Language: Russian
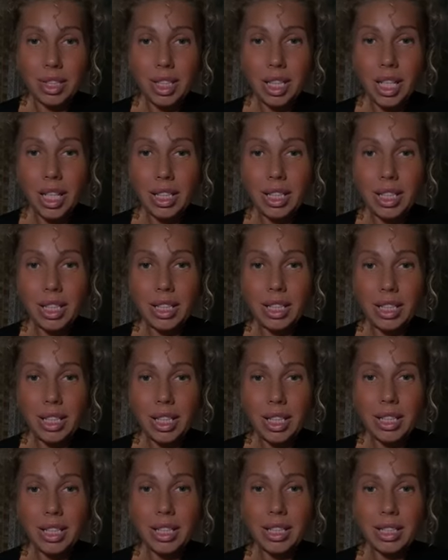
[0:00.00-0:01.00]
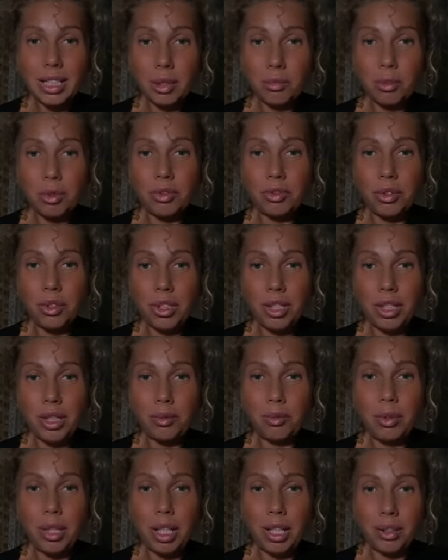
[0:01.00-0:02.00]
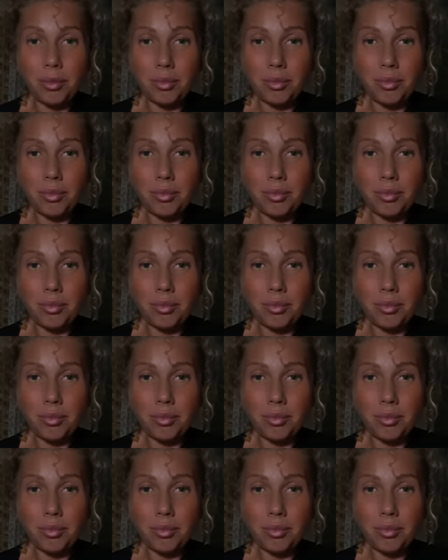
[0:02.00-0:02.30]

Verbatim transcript: Это энергия самого себя.